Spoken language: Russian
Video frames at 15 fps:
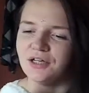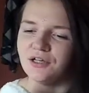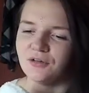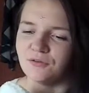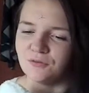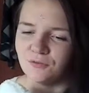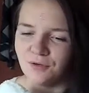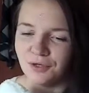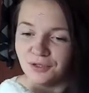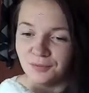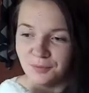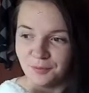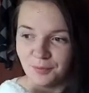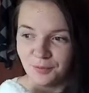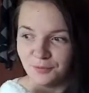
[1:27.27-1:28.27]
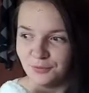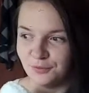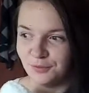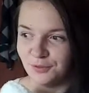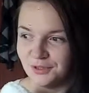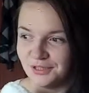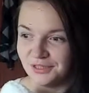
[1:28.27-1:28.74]
Вот, по поводу
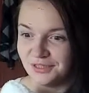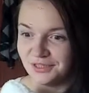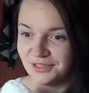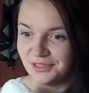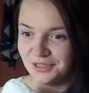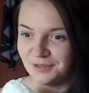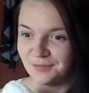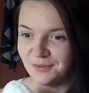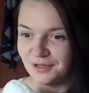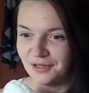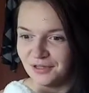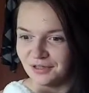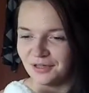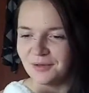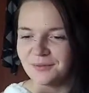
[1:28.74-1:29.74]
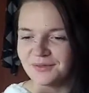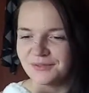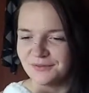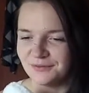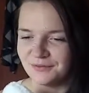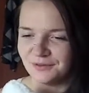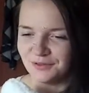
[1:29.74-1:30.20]
интима,
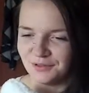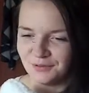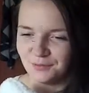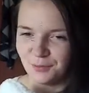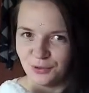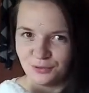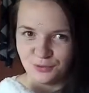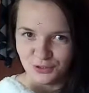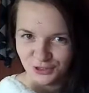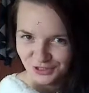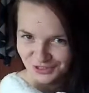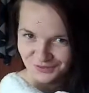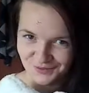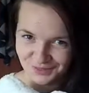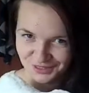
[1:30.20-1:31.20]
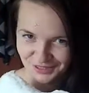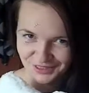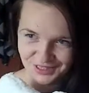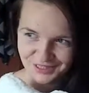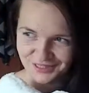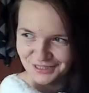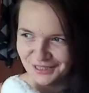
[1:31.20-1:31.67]
рабства и принуждения всех
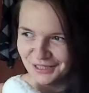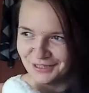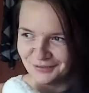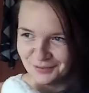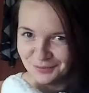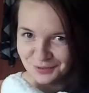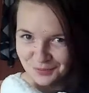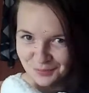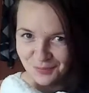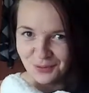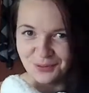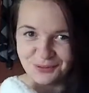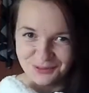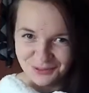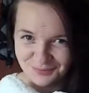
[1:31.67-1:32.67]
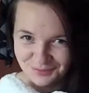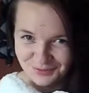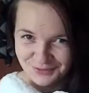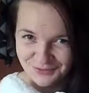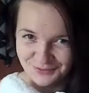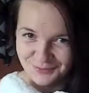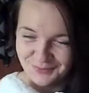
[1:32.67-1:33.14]
этих, это вообще полный миф,